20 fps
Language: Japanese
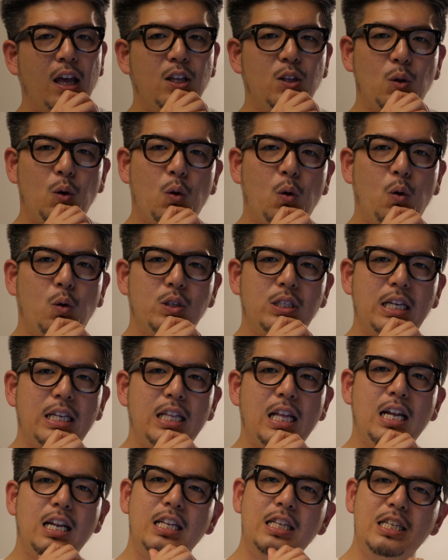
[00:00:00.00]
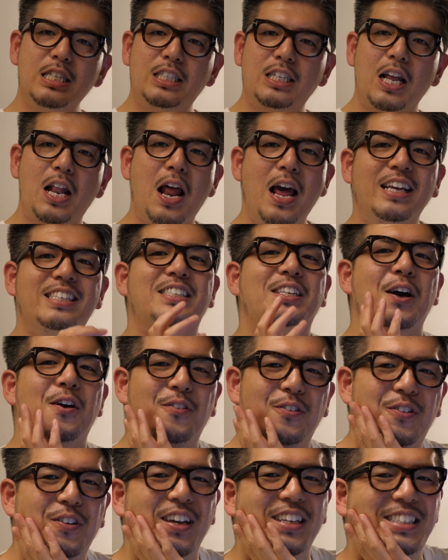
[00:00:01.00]
そうおざなりにしてないですか
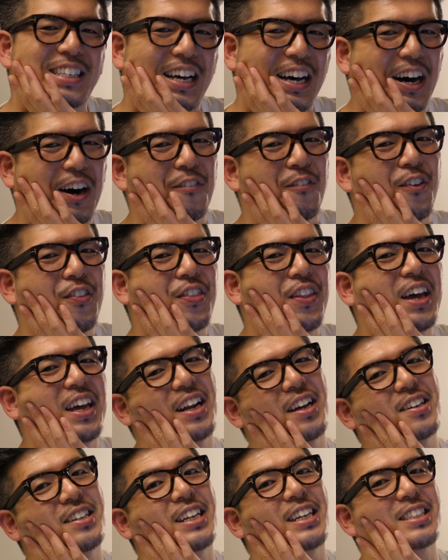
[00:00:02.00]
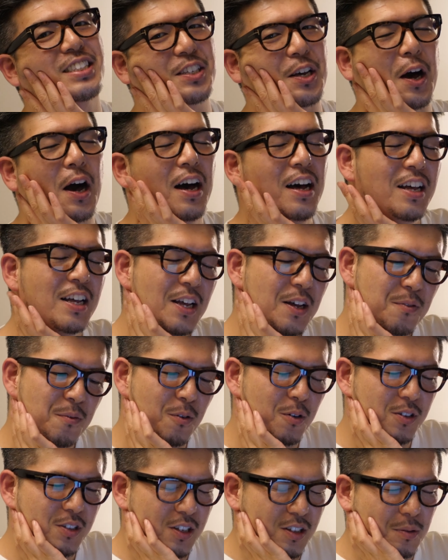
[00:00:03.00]
もねさん、もったいなくないですか。
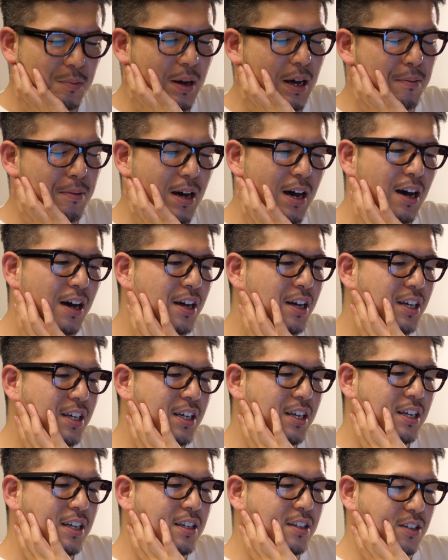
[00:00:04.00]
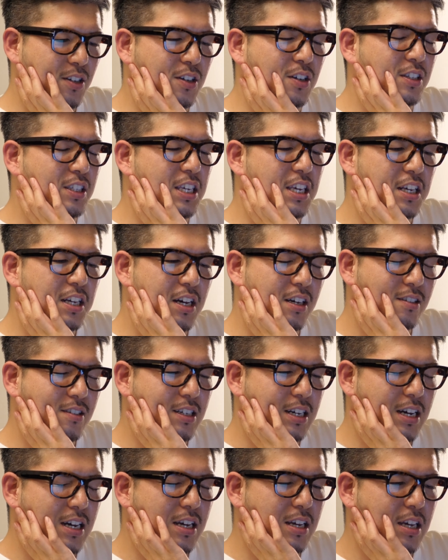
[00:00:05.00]
もうちょっとまあまあうん、金
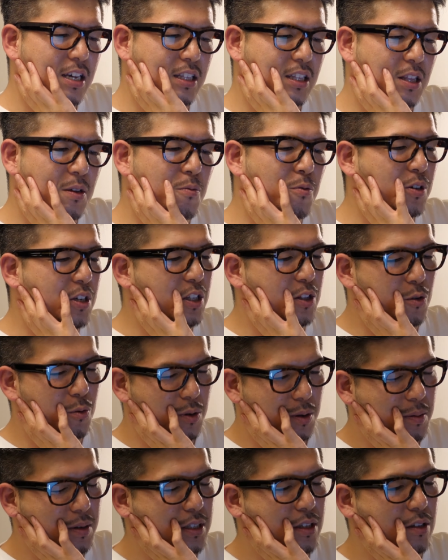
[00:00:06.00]
額変えてもいいと思いま